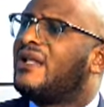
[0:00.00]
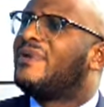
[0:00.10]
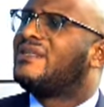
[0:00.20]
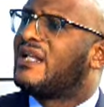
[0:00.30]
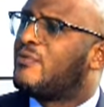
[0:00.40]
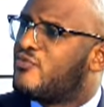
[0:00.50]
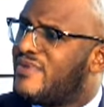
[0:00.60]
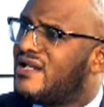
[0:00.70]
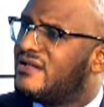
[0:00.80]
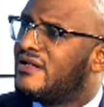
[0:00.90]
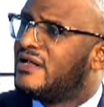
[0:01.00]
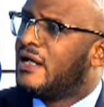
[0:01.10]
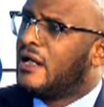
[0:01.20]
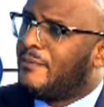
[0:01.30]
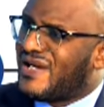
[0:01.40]
fini par la mettre à la poubelle
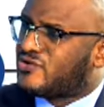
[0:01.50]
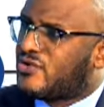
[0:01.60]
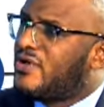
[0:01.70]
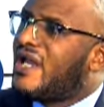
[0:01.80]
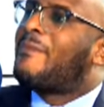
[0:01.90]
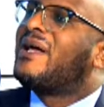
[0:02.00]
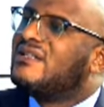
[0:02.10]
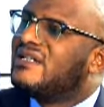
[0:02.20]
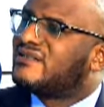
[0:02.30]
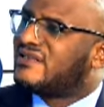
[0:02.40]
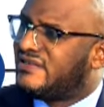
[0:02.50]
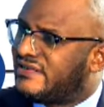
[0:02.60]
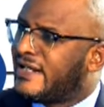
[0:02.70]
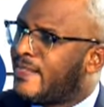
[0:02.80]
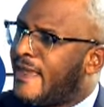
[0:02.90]
parce qu'il n'y a pas
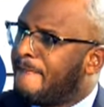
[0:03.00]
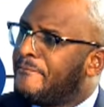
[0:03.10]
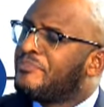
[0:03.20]
d'électricité.